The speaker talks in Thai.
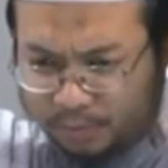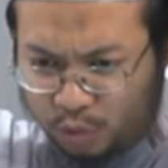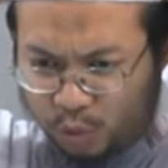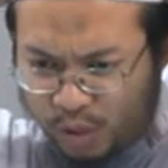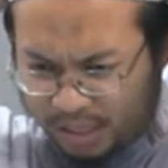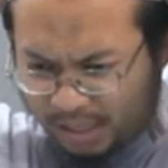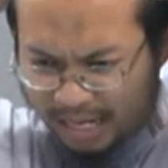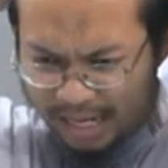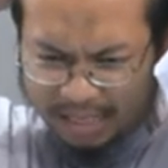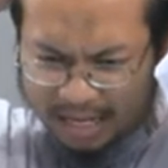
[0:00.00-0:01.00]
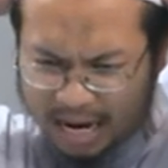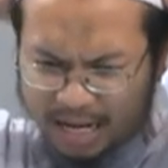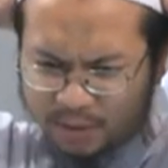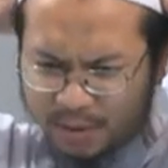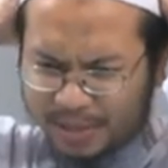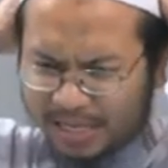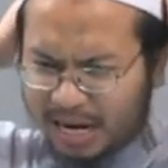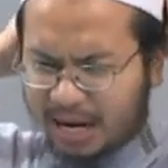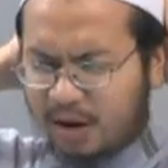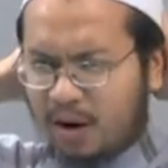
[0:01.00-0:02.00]
พูดคุยสิ่งที่ไร้สาระหรือว่ามีสา
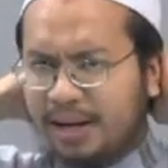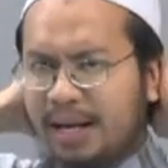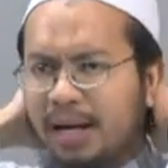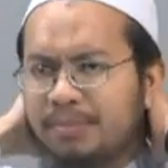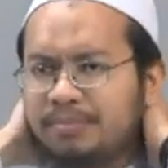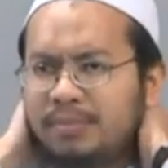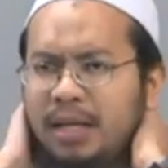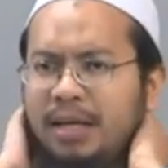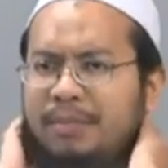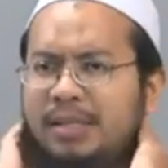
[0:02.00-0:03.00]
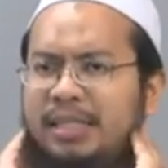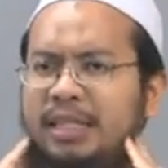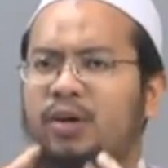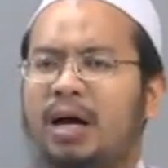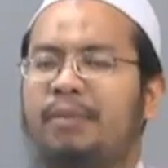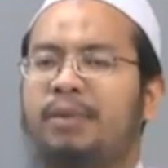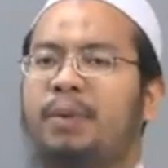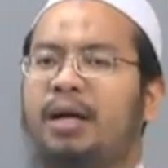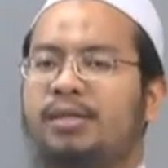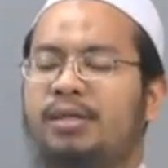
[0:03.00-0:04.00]
ระน้อยนะครับ อันนี้เป็นสิ่งที่ต้องห้ามตา
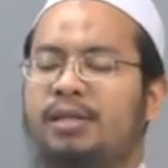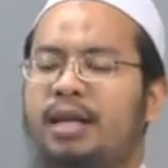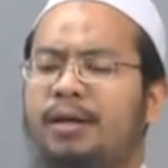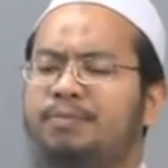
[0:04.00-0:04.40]
มหลักการศาสนา